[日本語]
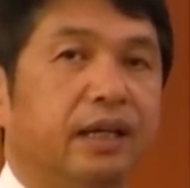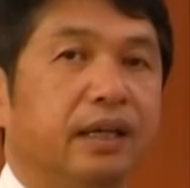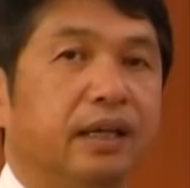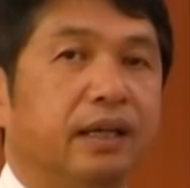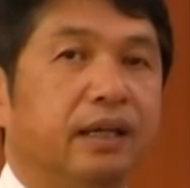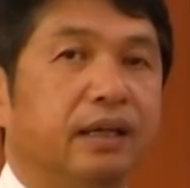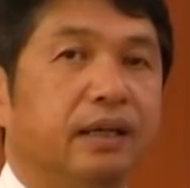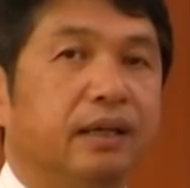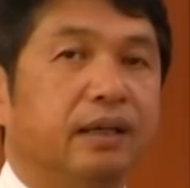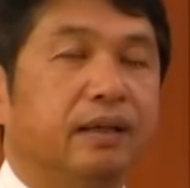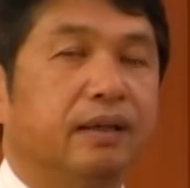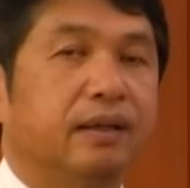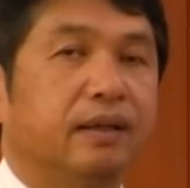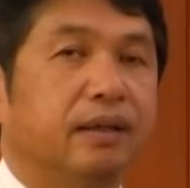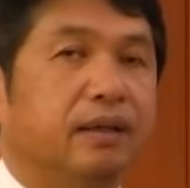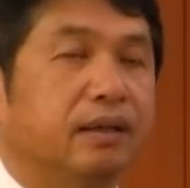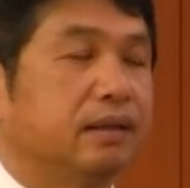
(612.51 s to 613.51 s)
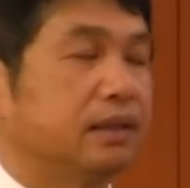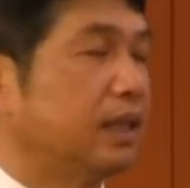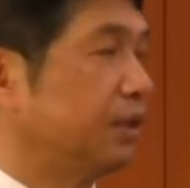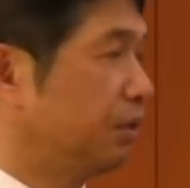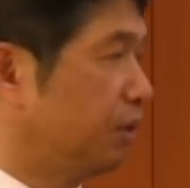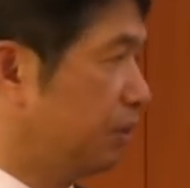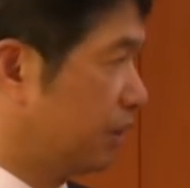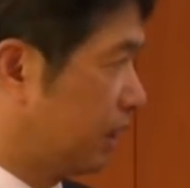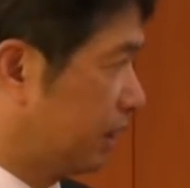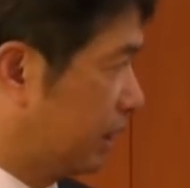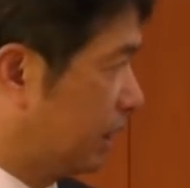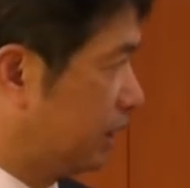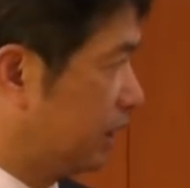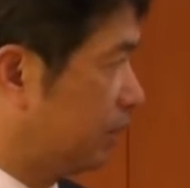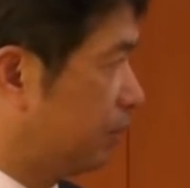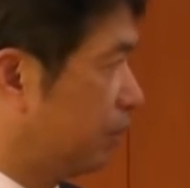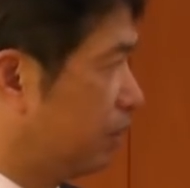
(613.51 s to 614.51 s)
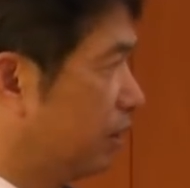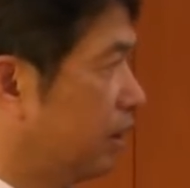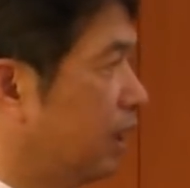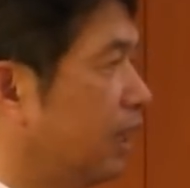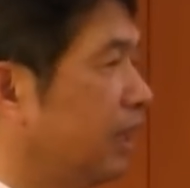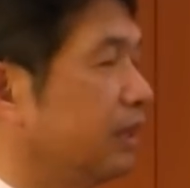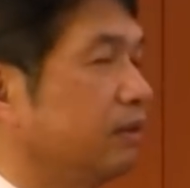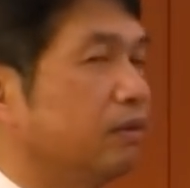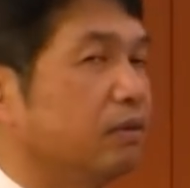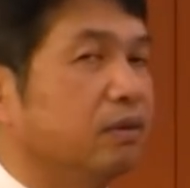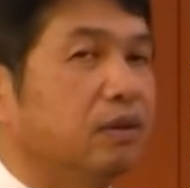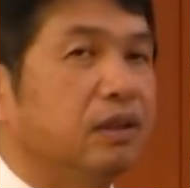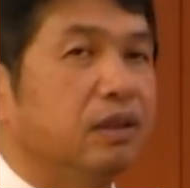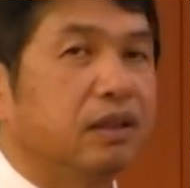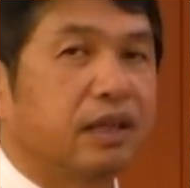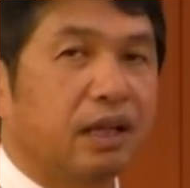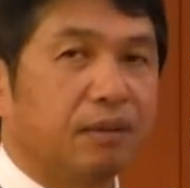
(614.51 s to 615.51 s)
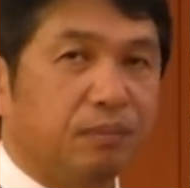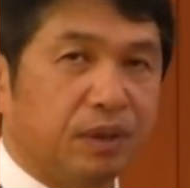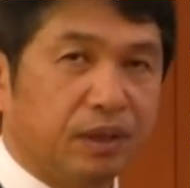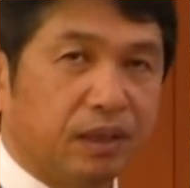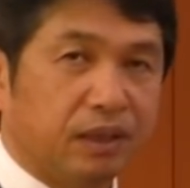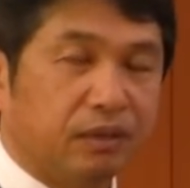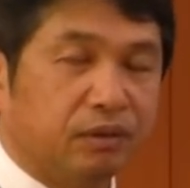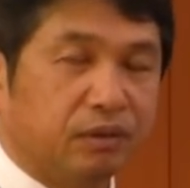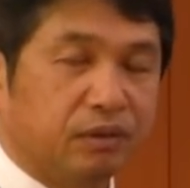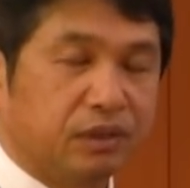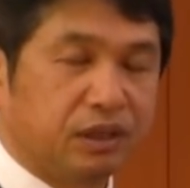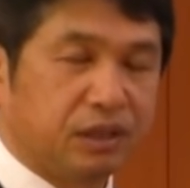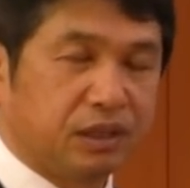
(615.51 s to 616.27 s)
えー、作業員の方々もあの県民あの